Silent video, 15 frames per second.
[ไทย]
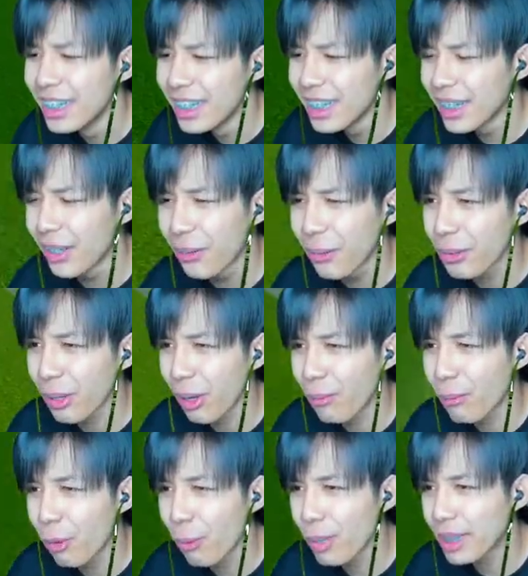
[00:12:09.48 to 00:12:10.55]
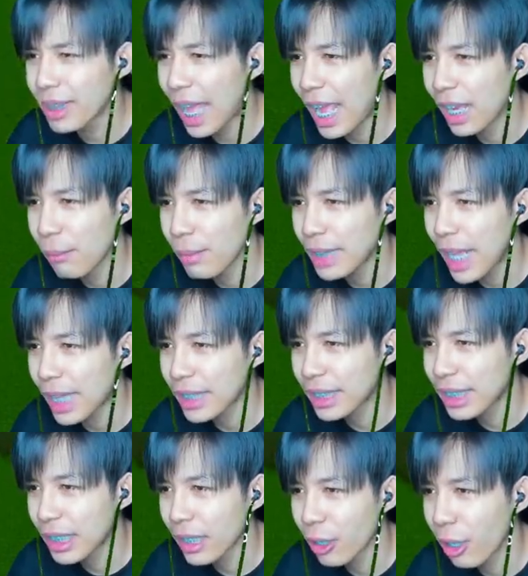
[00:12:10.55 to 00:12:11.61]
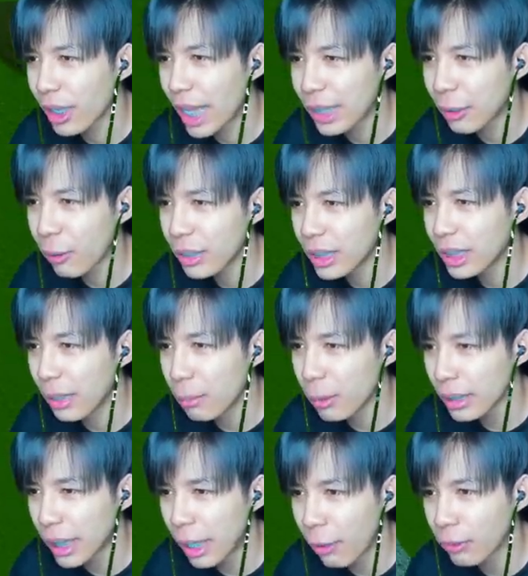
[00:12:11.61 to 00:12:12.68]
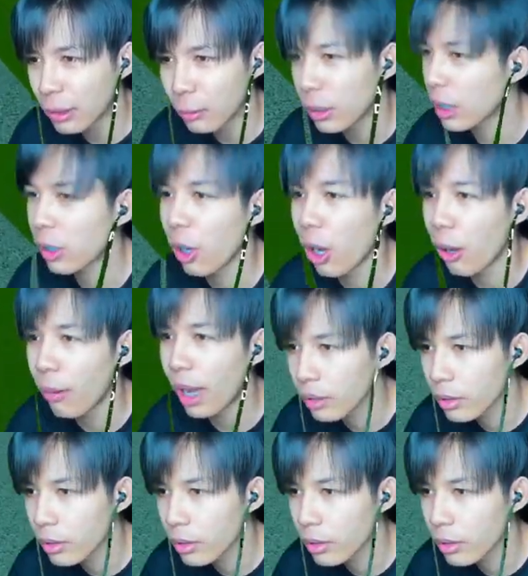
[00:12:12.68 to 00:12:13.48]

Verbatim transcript: คือกูจะคอมโบมึงตายก็ไม่ตายสักทีรอรัดแต่คนอื่นไอ้ผลเงาเนี่ยกูละท้อว่ะ